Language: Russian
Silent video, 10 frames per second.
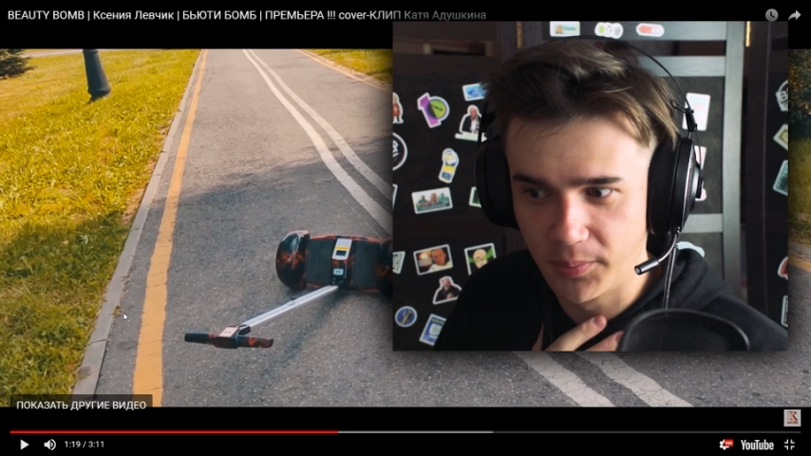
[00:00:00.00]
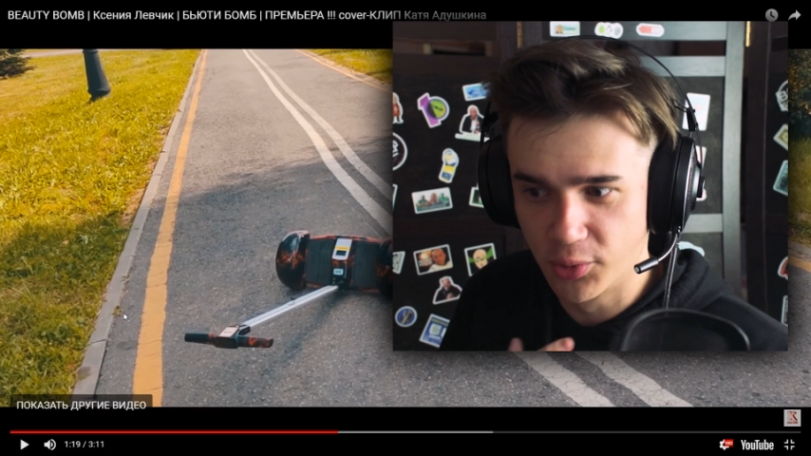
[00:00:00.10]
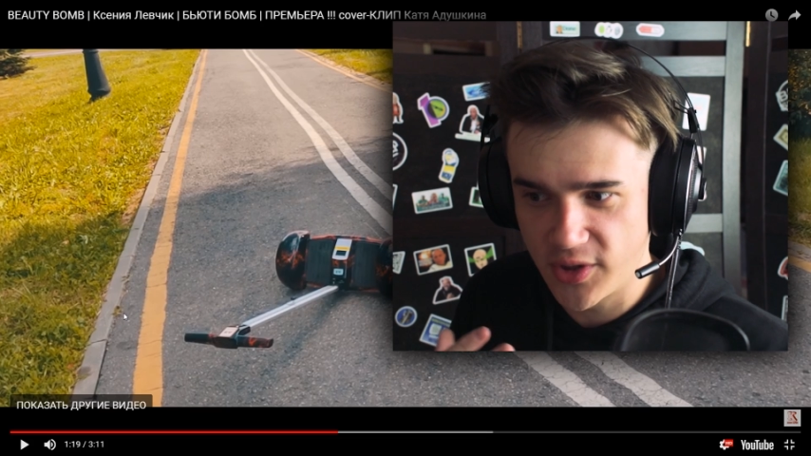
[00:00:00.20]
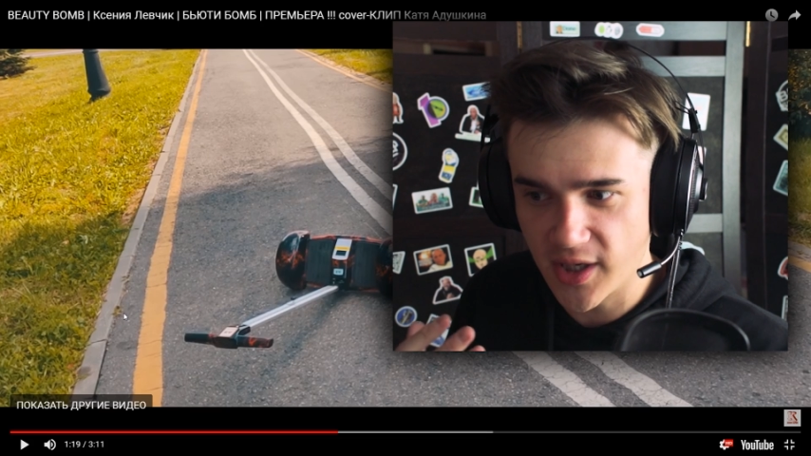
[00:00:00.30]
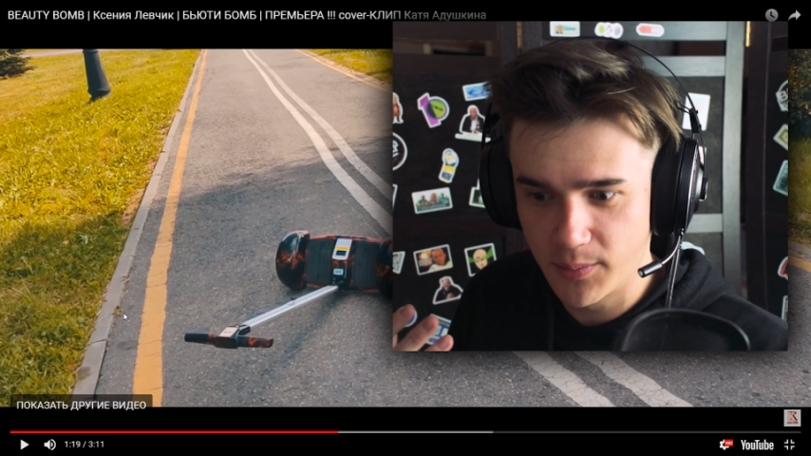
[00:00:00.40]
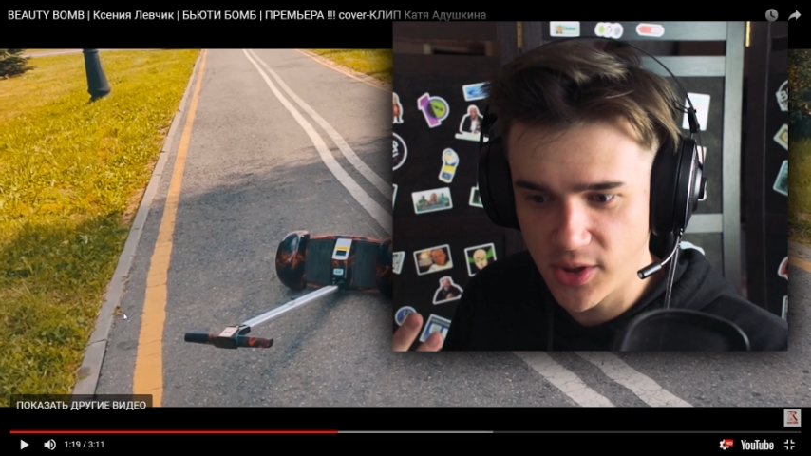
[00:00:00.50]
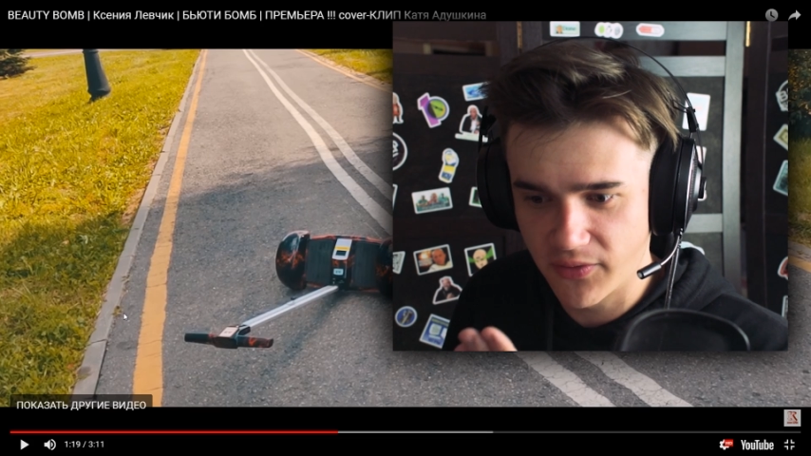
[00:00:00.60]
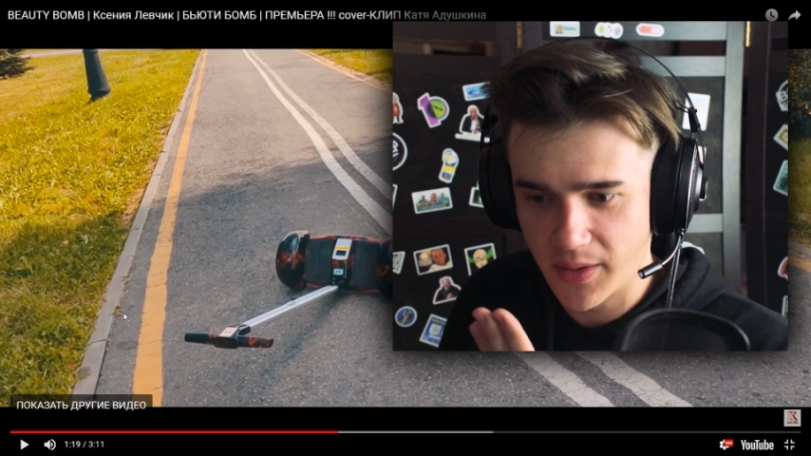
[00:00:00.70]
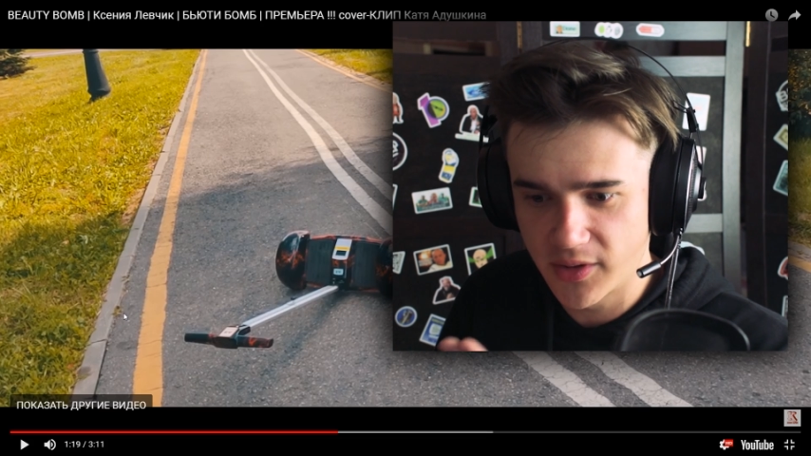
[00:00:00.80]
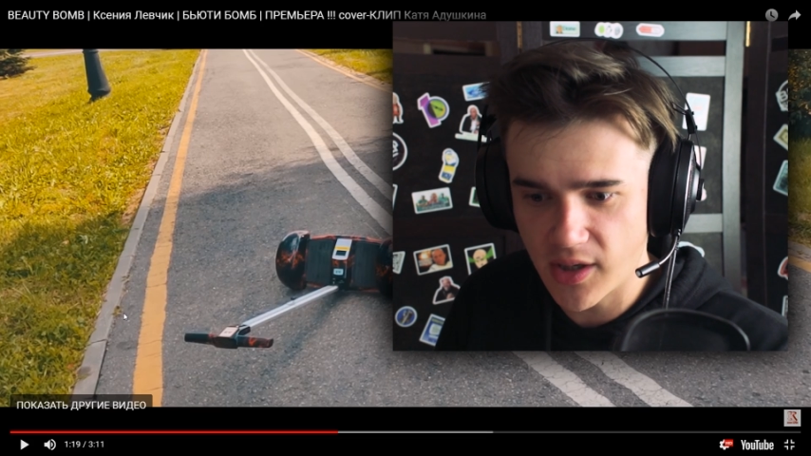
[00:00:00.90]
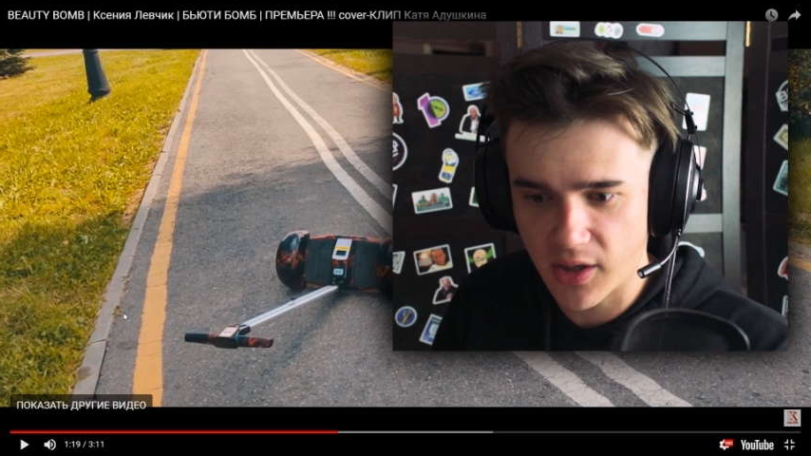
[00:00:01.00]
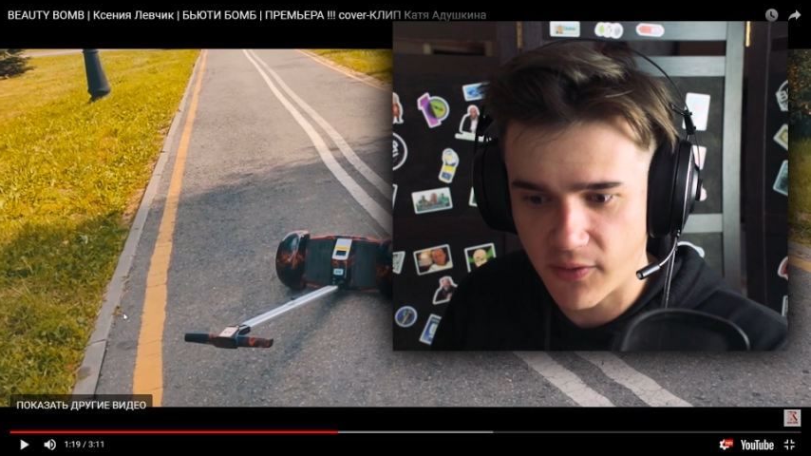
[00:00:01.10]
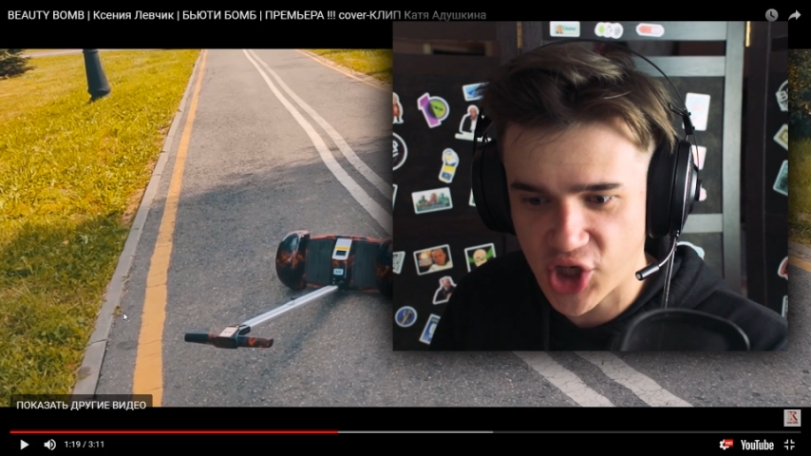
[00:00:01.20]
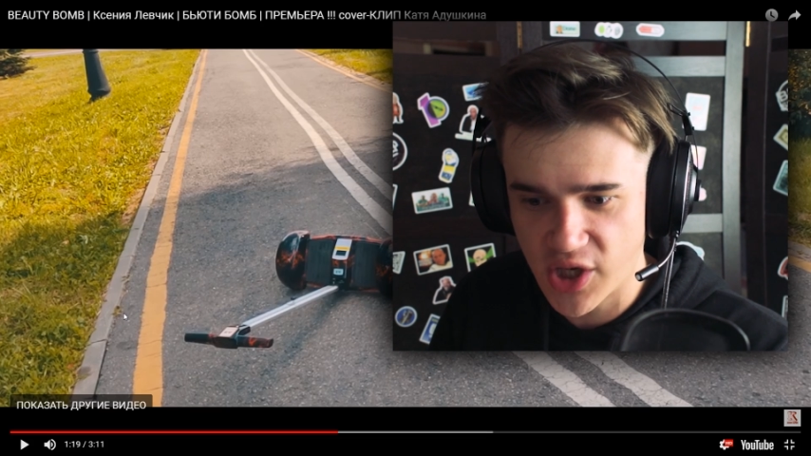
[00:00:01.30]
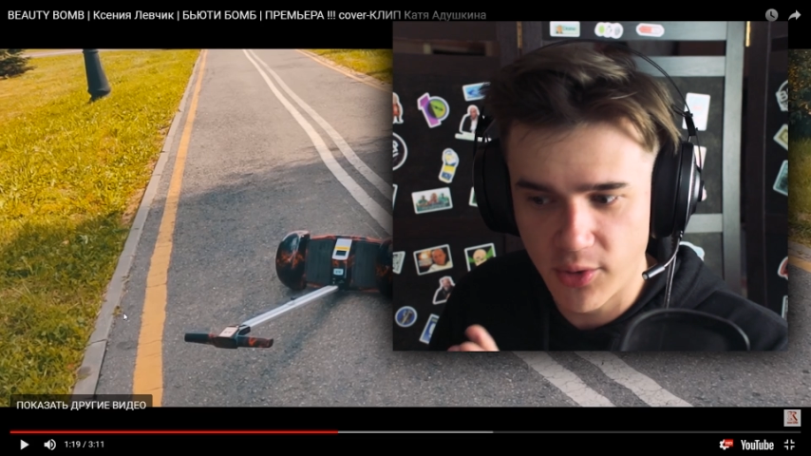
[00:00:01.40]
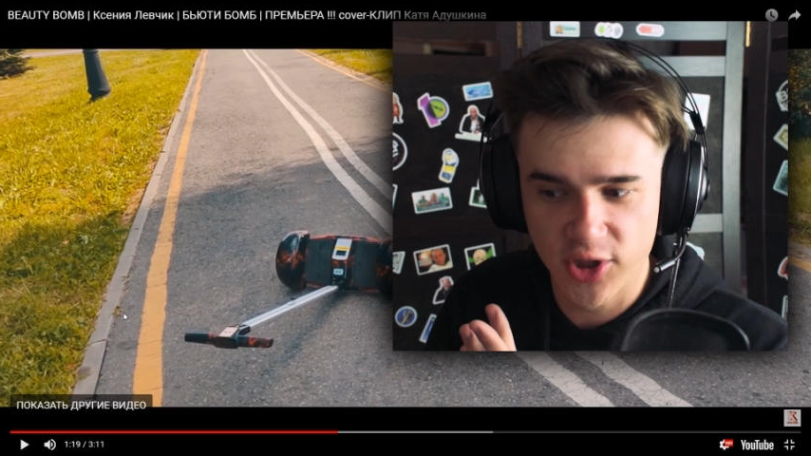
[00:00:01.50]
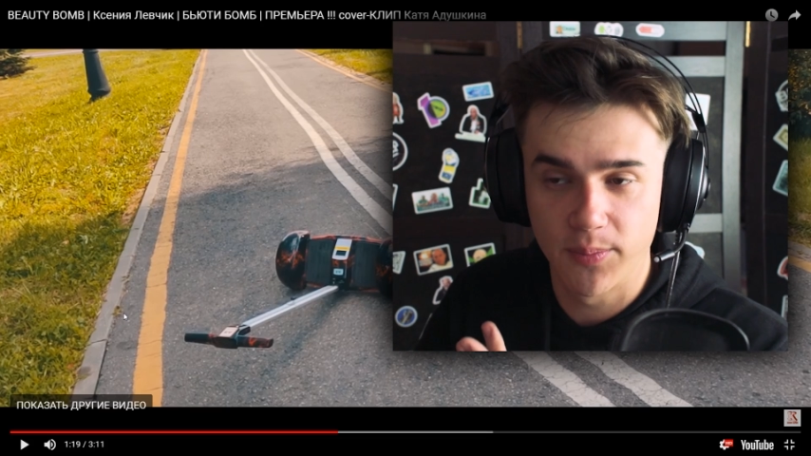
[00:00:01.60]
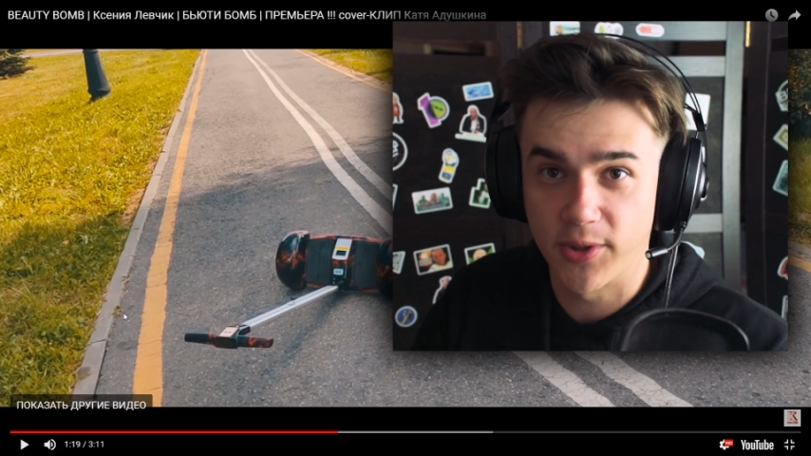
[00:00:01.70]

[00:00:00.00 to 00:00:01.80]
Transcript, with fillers: клип, друзья. Напишите в комментариях ваши эмоции.